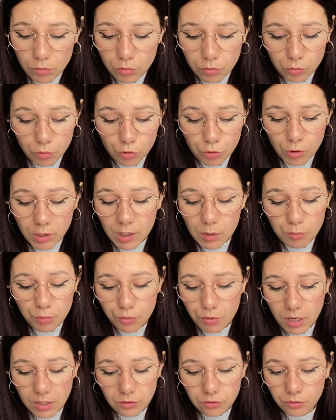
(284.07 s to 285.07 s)
donc j'aurais
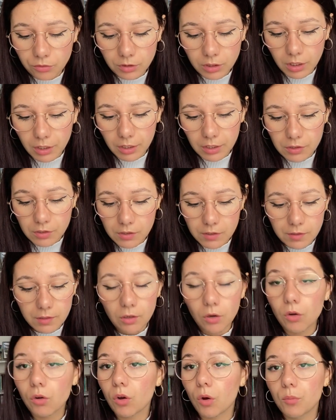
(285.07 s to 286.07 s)
pu attendre et
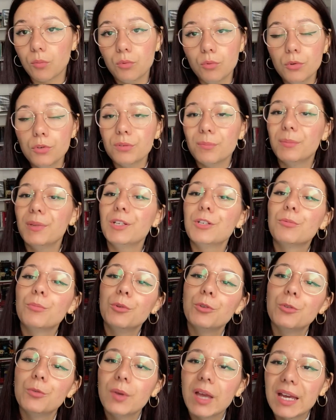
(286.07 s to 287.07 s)
résister encore plus, mais je
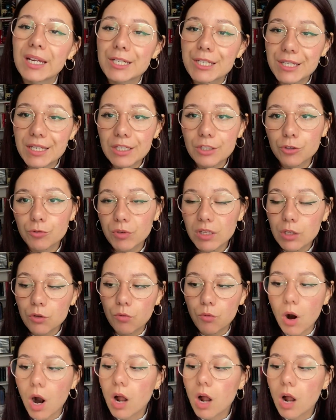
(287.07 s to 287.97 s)
me suis acheté trink